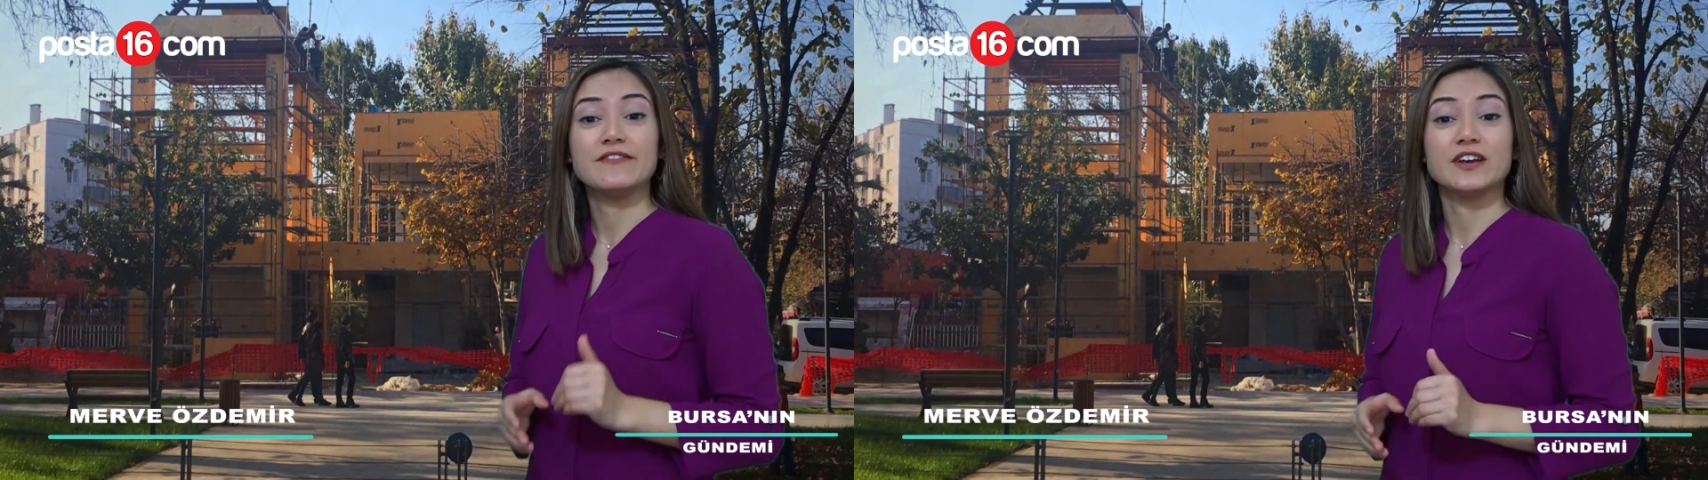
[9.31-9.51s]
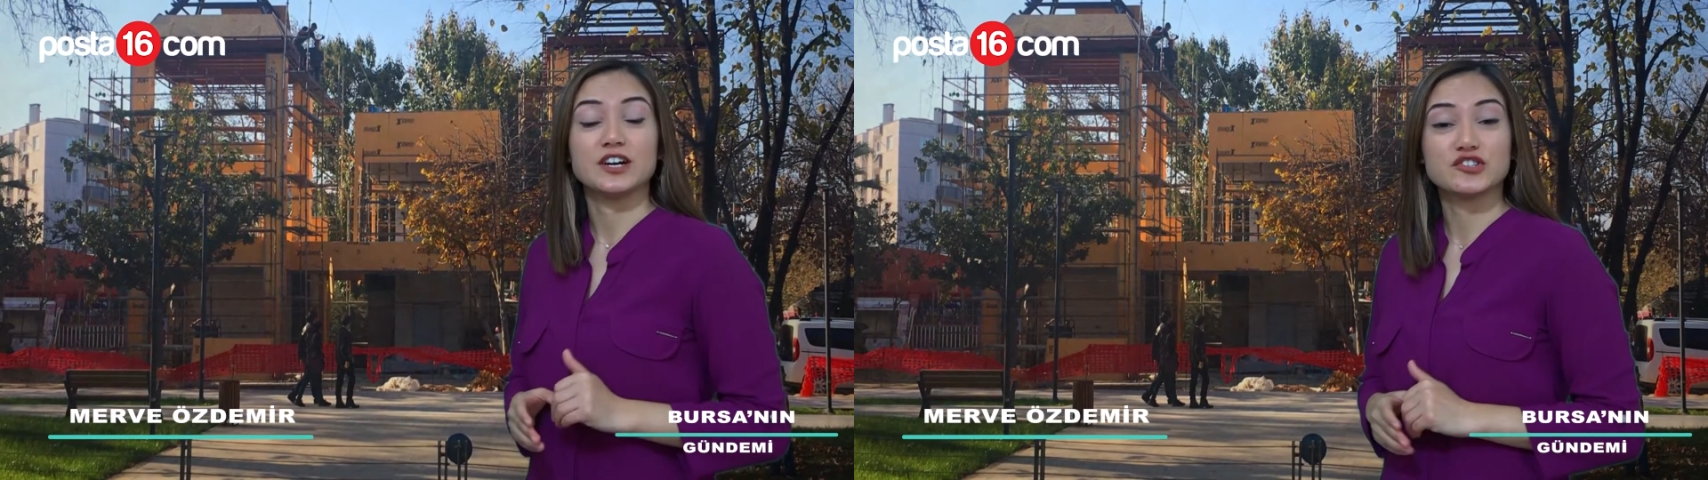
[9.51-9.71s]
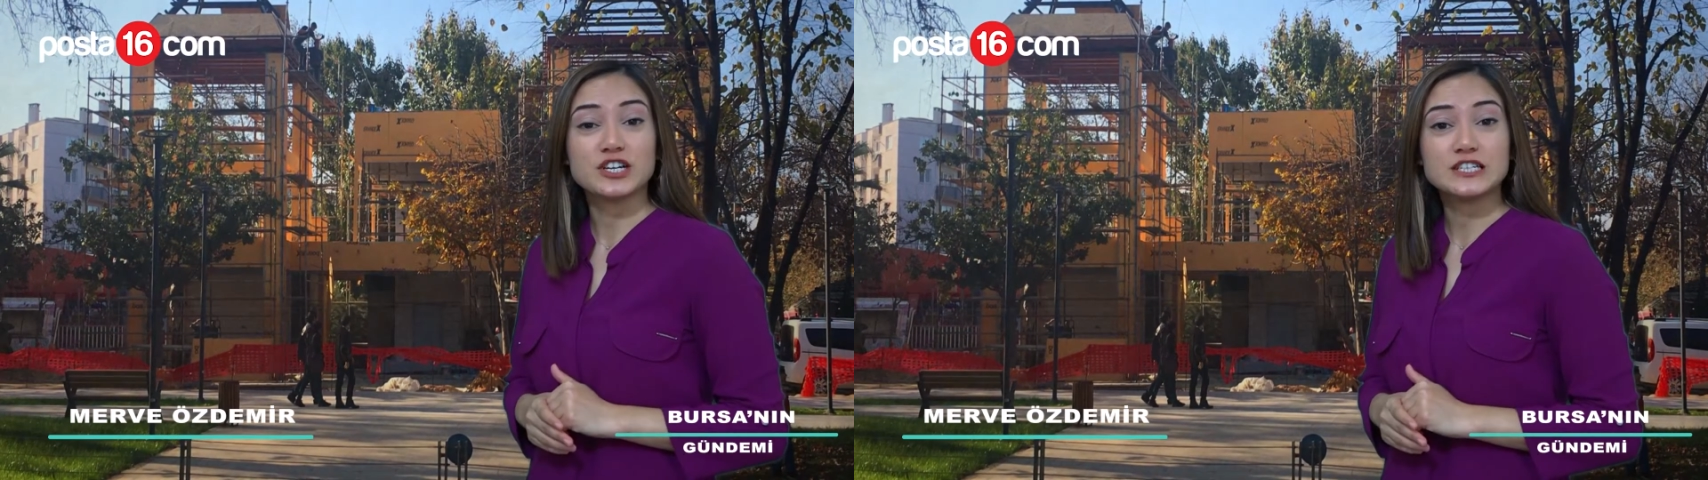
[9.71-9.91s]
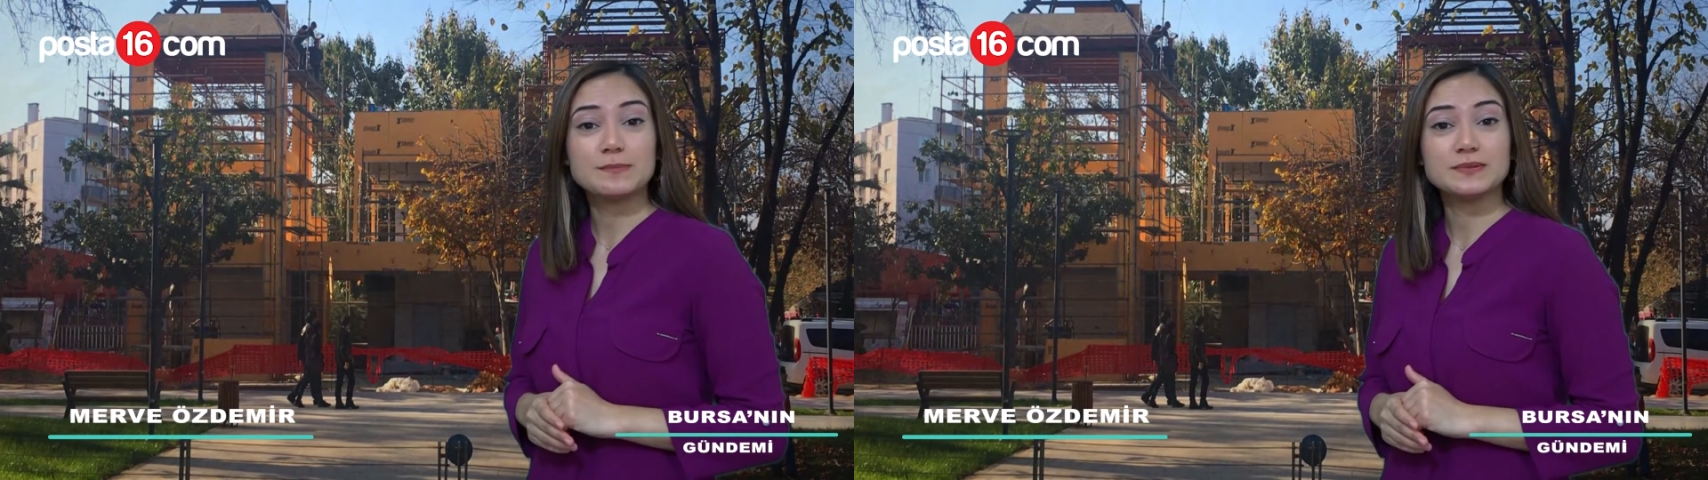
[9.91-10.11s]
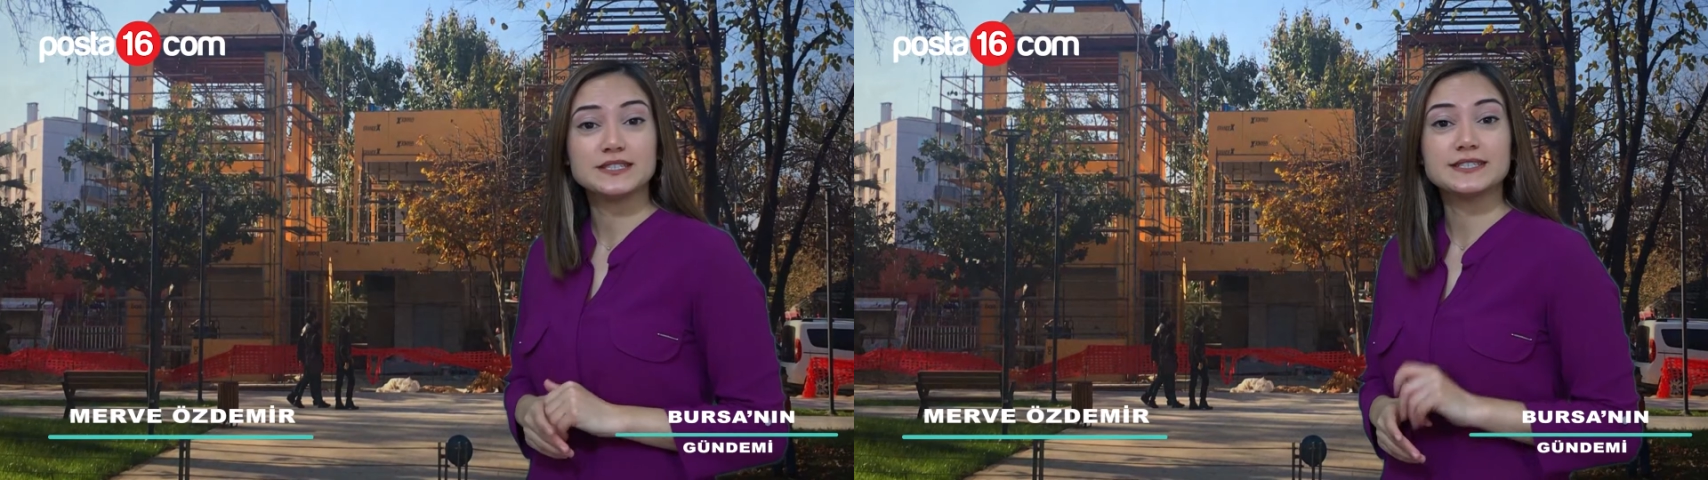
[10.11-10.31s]
ve kaçak
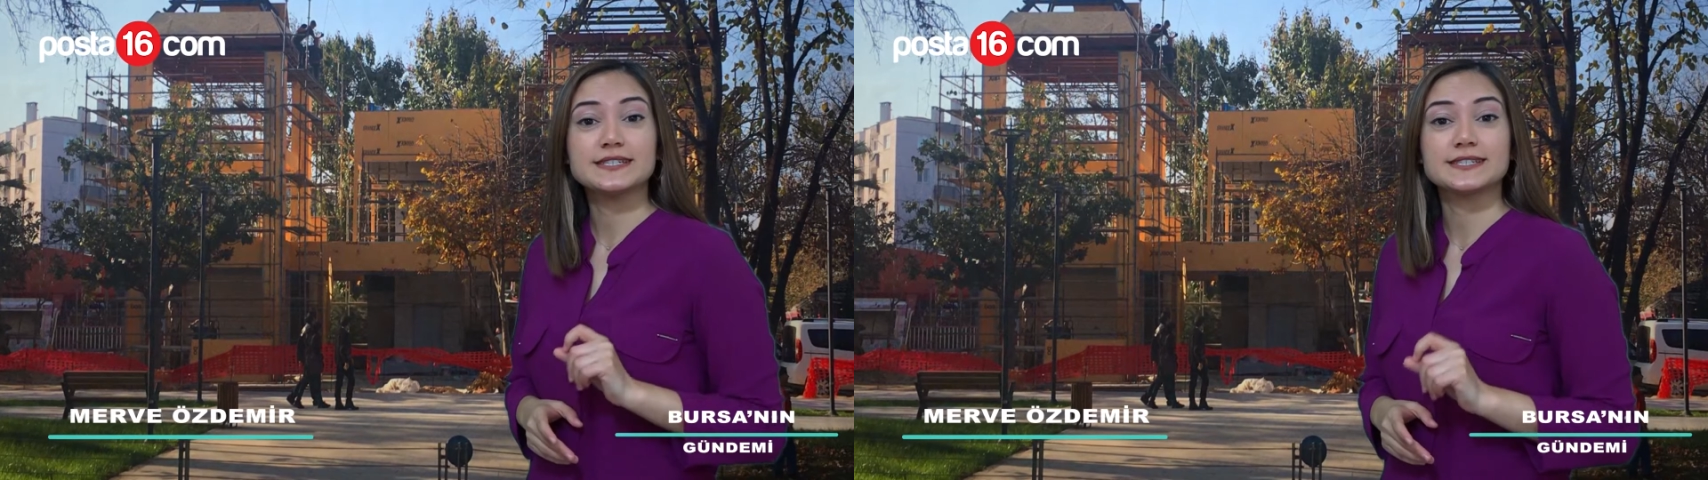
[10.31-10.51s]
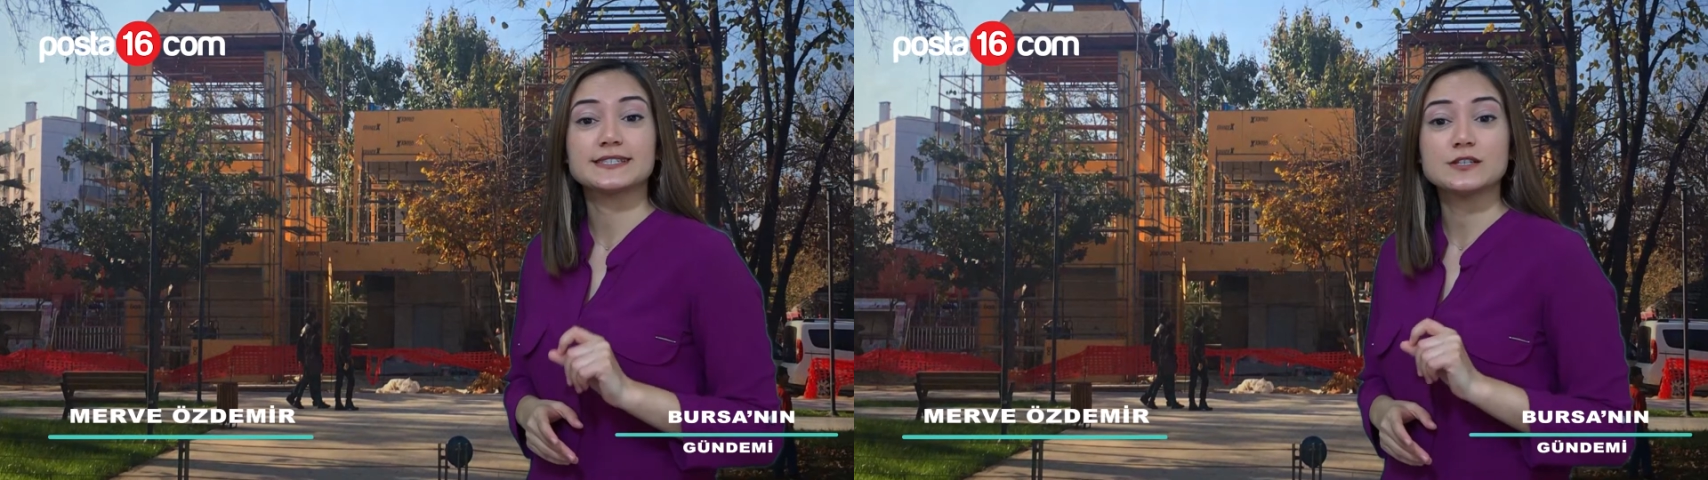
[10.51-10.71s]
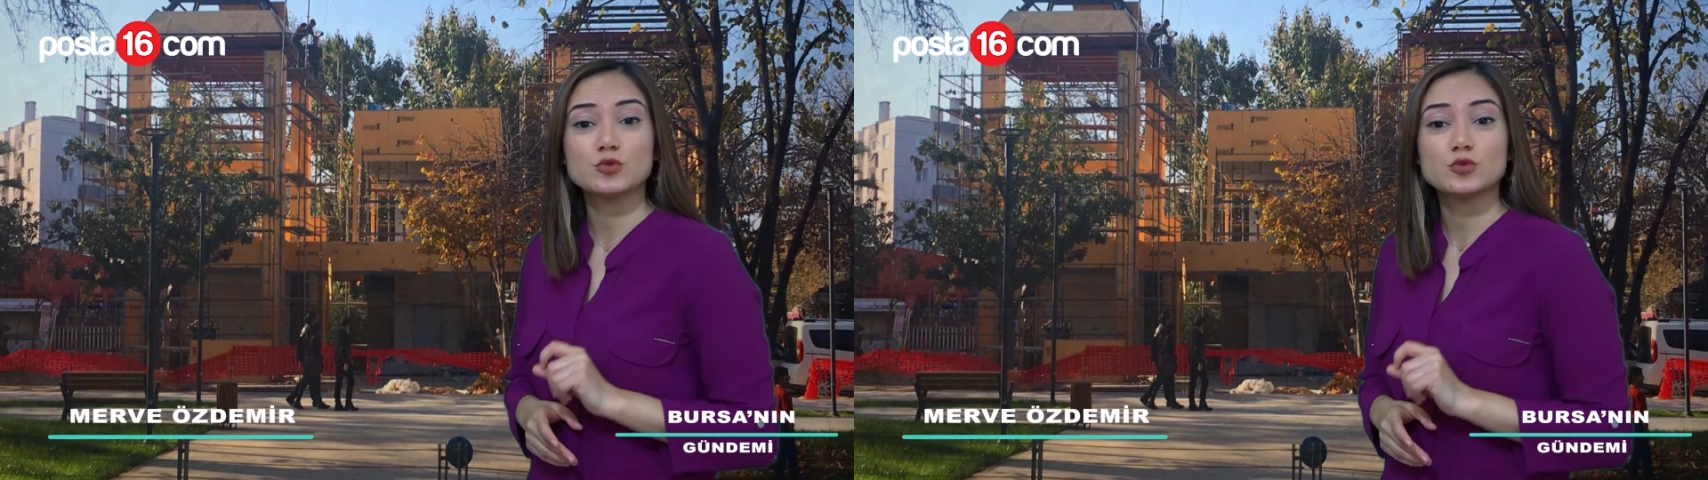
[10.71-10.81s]
yapıların kısa